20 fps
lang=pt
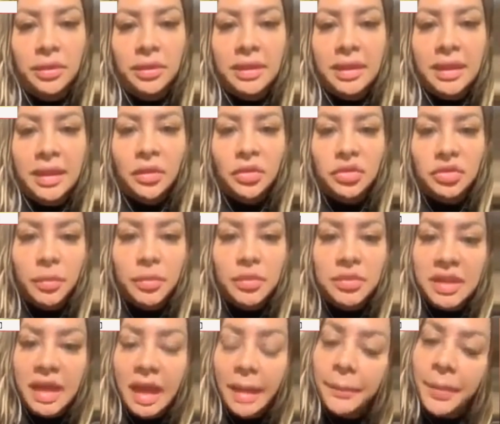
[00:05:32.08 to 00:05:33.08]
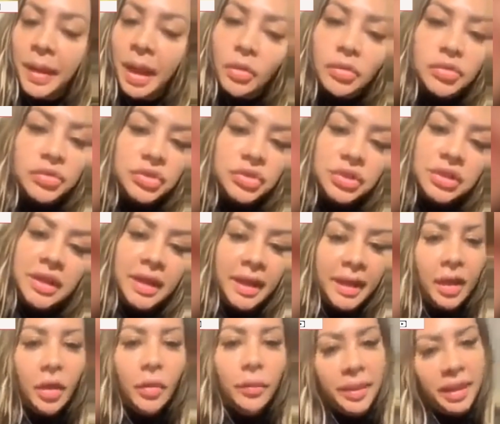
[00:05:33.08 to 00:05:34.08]
Né? Nós temos que aplaudir
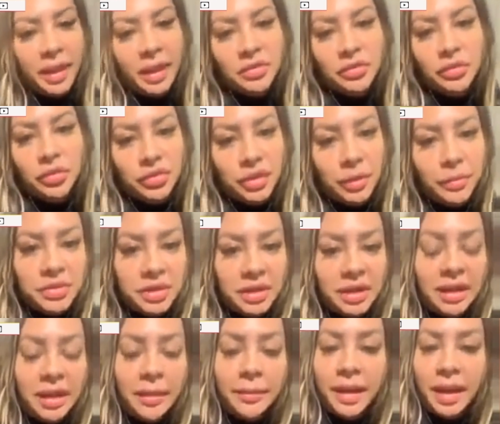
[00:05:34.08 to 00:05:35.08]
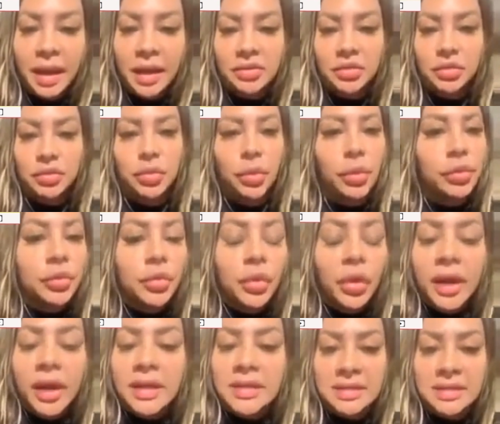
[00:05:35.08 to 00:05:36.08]
realmente, nós temos que lembrar de todo o
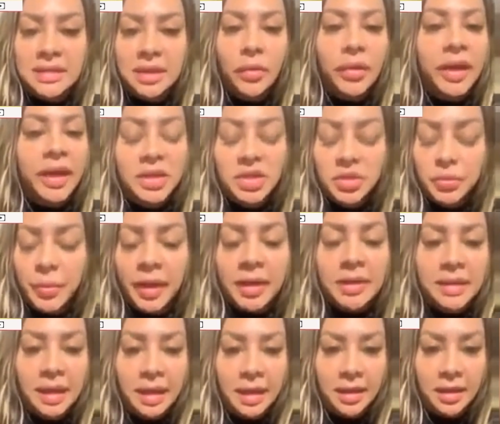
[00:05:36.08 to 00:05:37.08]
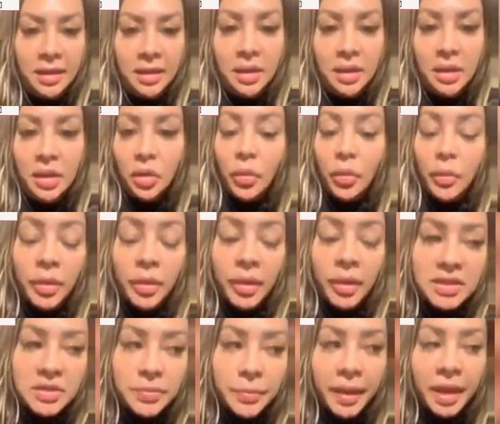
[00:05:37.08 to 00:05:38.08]
coração e respeitar, como eu
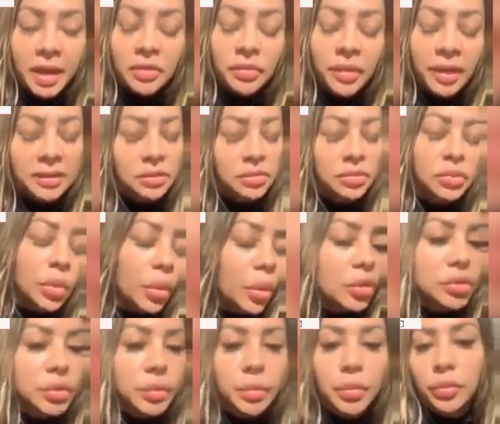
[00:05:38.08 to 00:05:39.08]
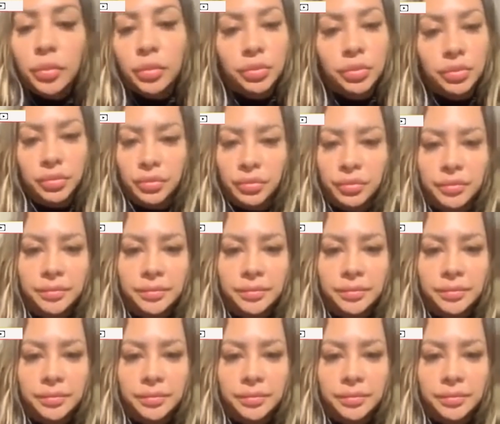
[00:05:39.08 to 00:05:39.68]
respeito a todo mundo.